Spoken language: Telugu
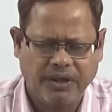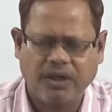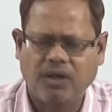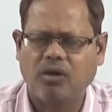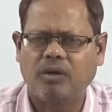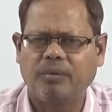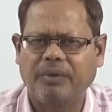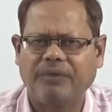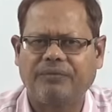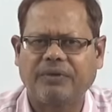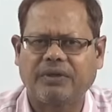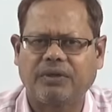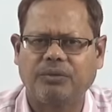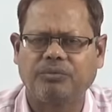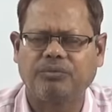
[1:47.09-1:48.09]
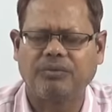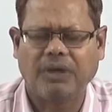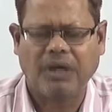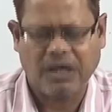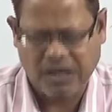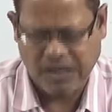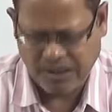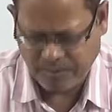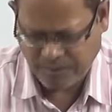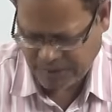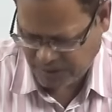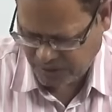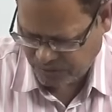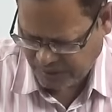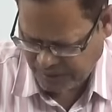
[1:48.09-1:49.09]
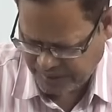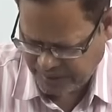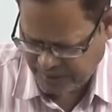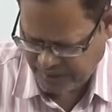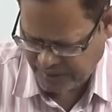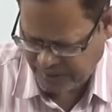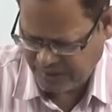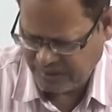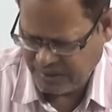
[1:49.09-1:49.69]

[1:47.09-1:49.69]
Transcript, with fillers: ఎకానమీ ఎఫెక్ట్ అవుతుంది అట్లా అనమాట అందువల్ల ఏంటంటే